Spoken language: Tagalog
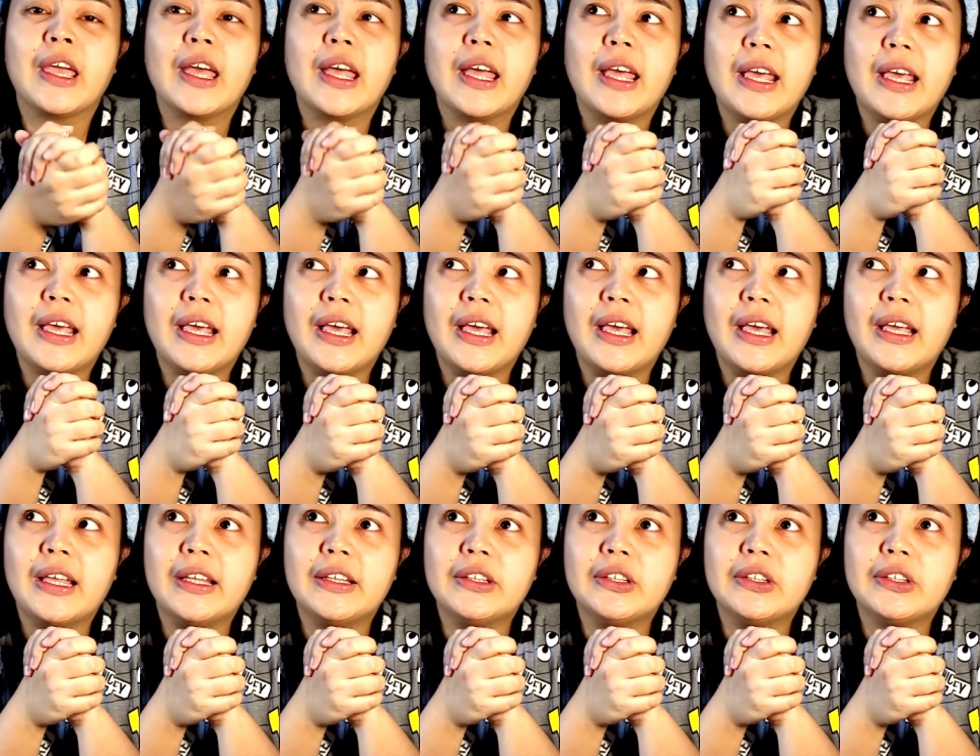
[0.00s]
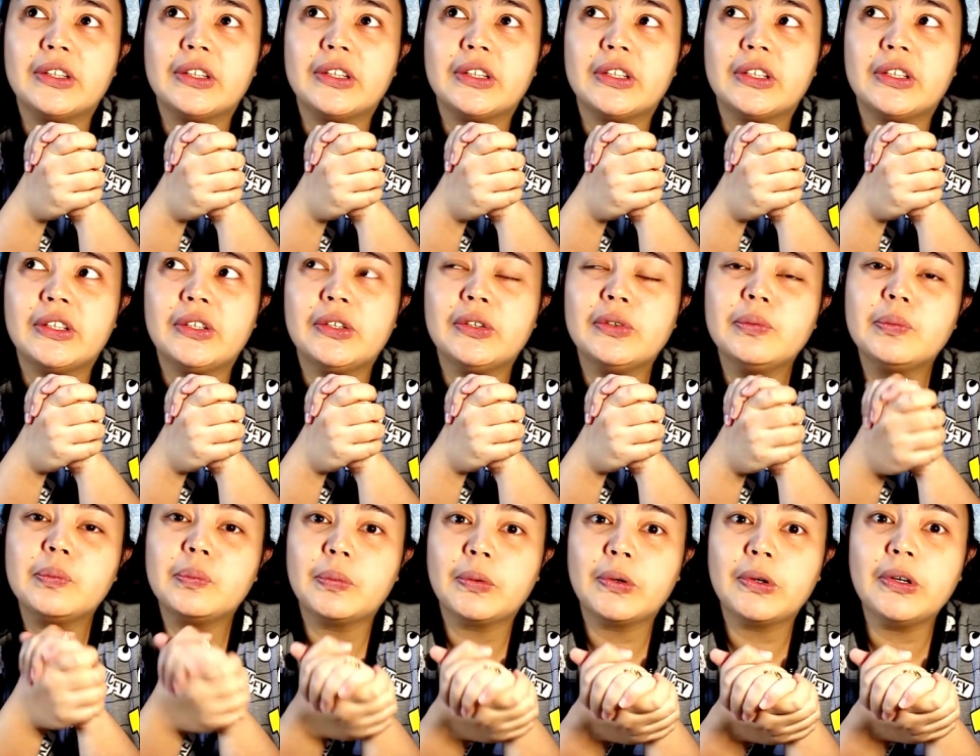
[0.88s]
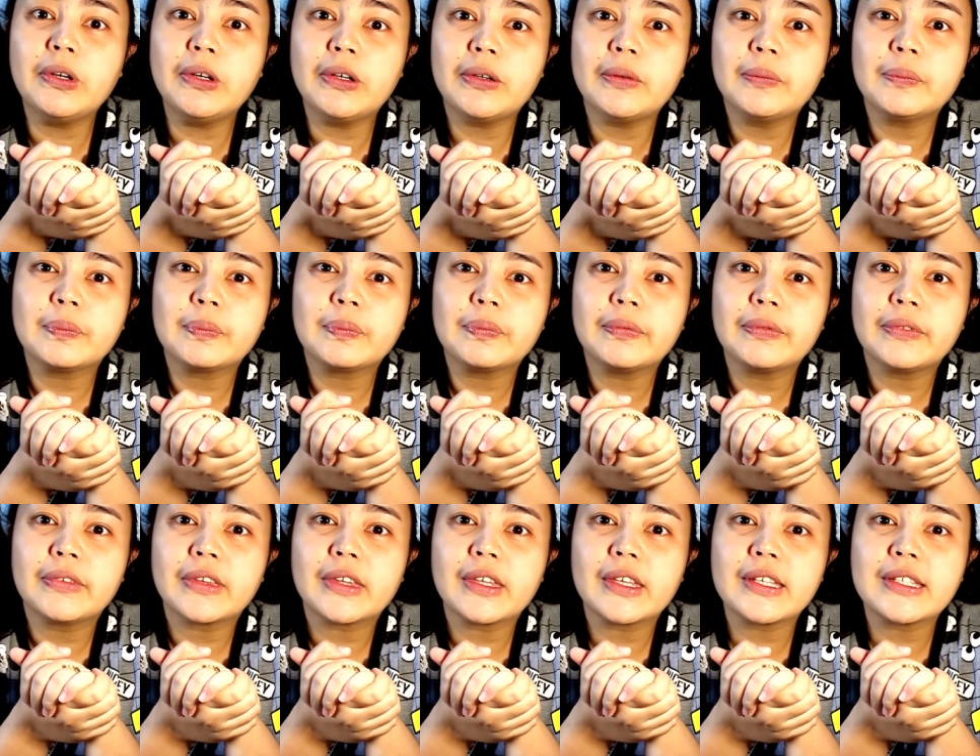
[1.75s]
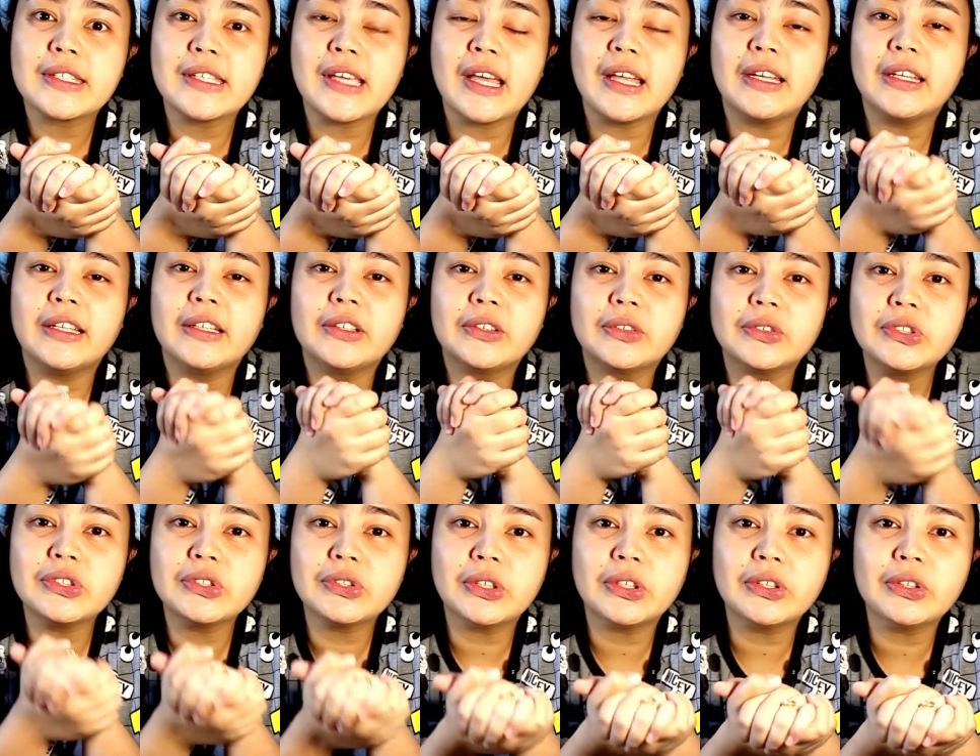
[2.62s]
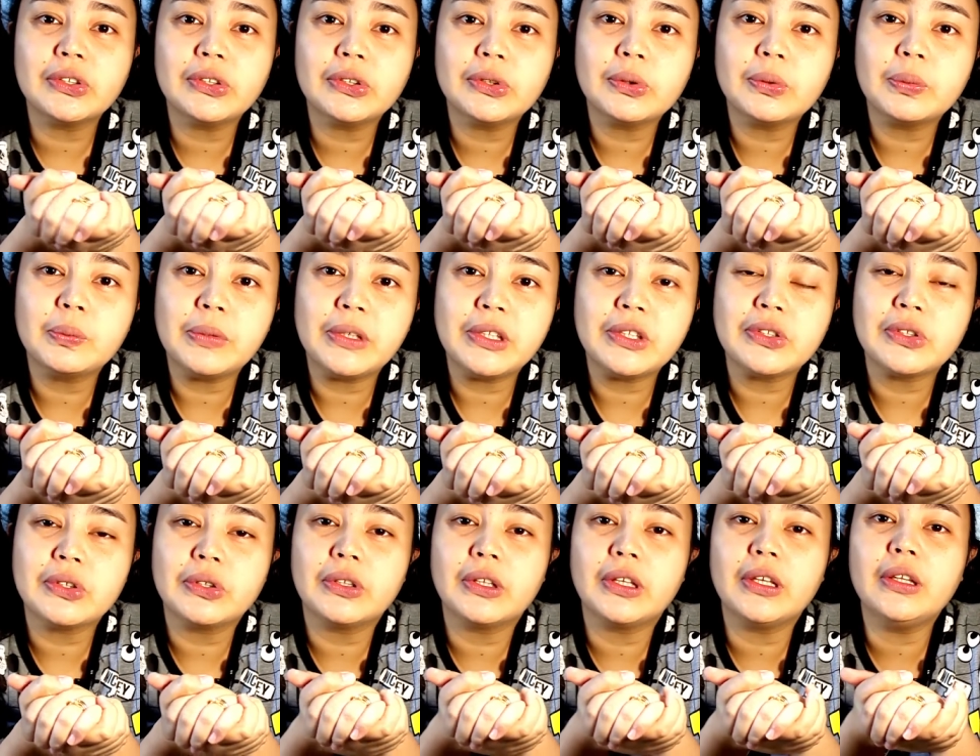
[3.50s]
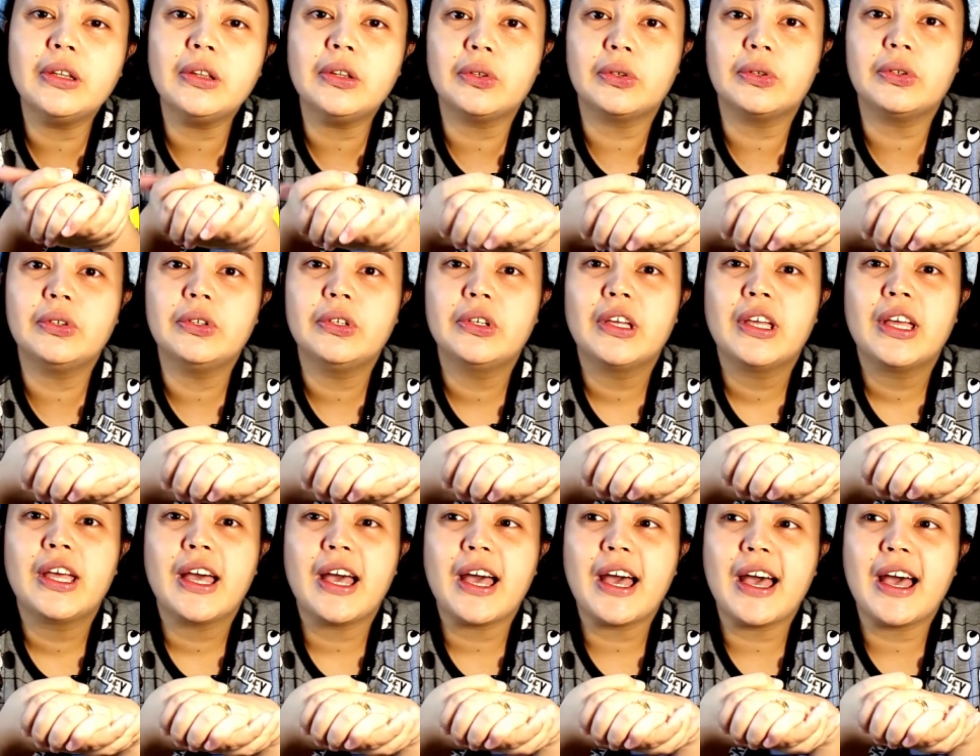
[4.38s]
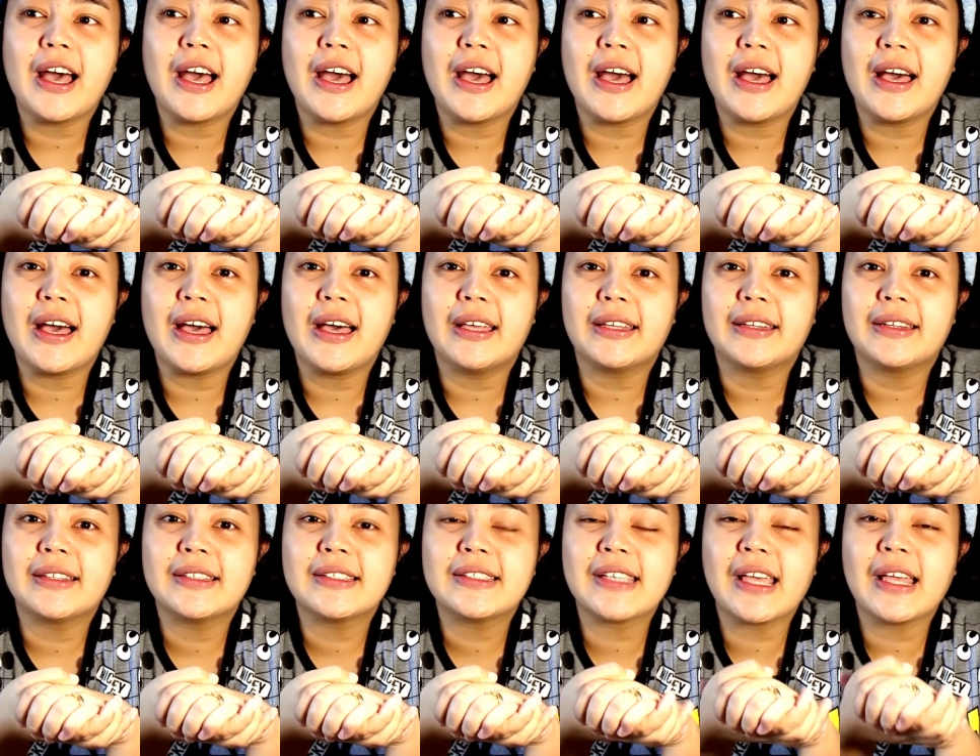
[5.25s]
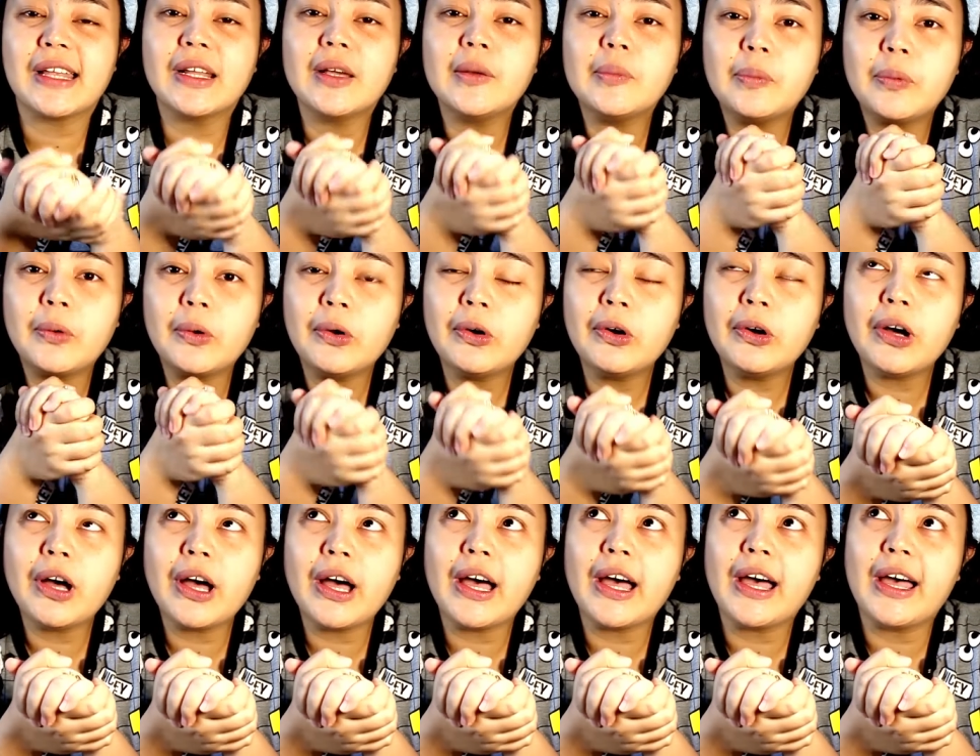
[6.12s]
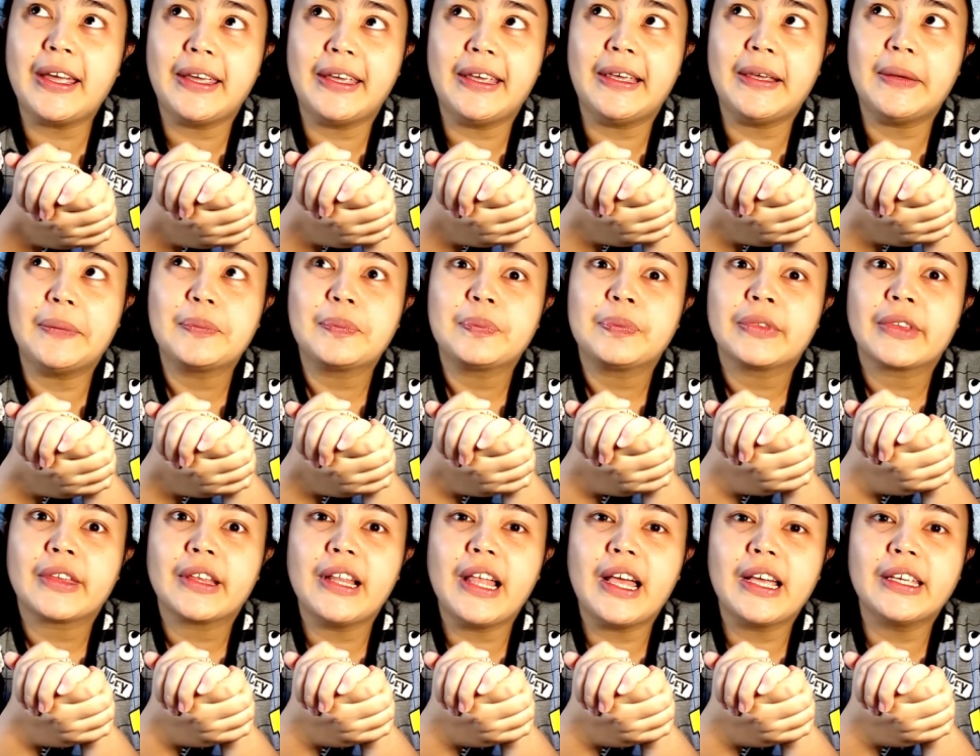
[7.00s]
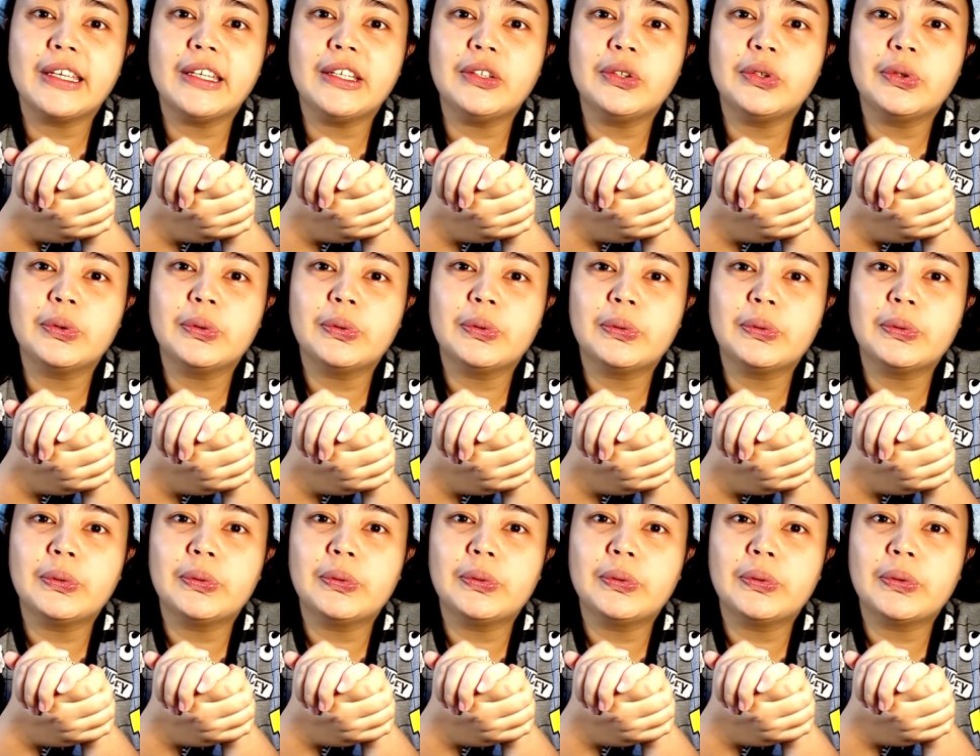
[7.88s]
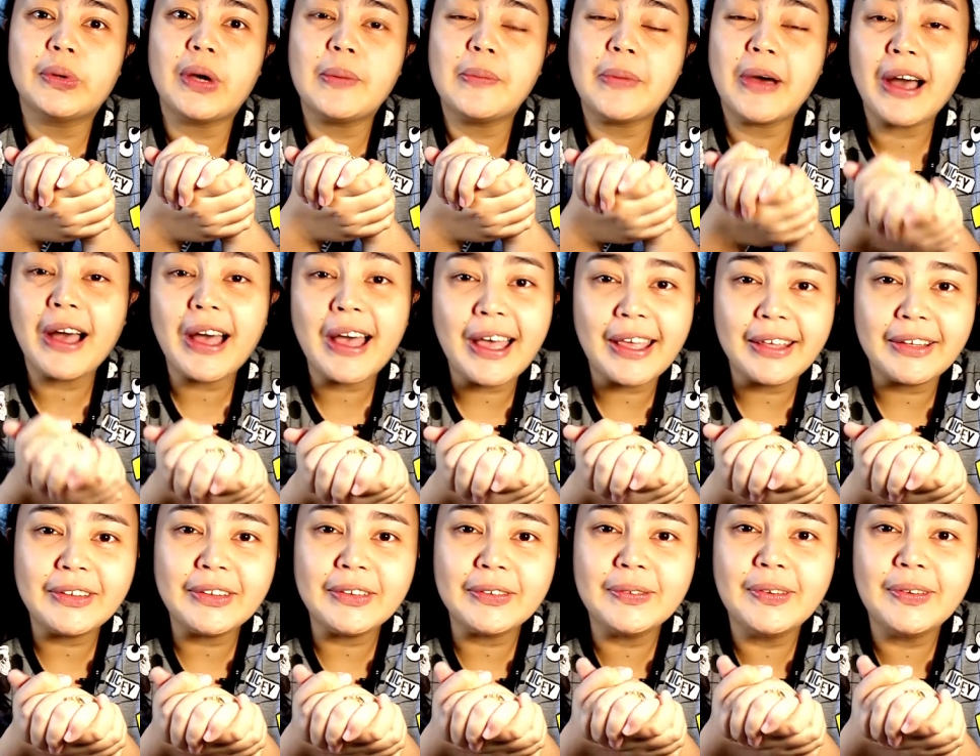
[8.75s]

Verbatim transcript: And, yun po. Sana nagustuhan niyo itong video na ito. At sana po ay lagi niyong abangan yung